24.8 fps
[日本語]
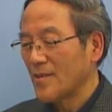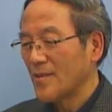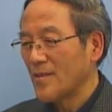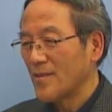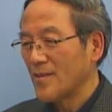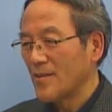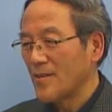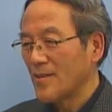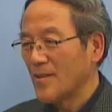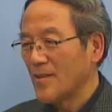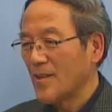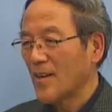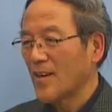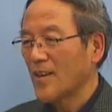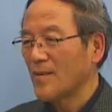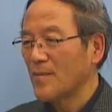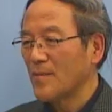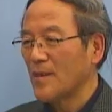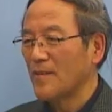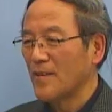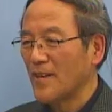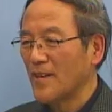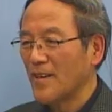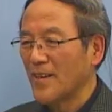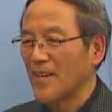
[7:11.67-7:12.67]
仲間
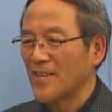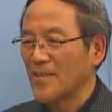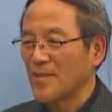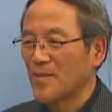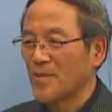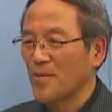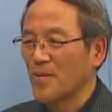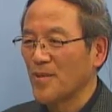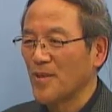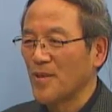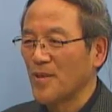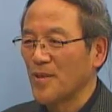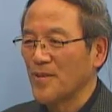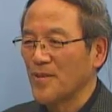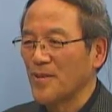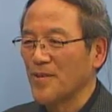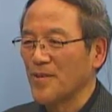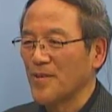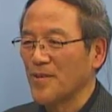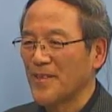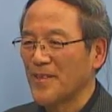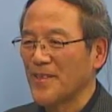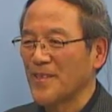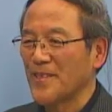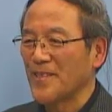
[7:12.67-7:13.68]
はそういう
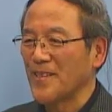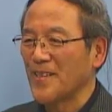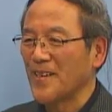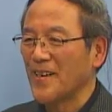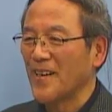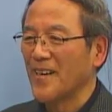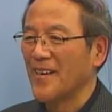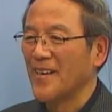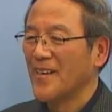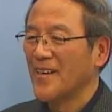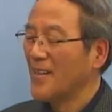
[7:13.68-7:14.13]
私が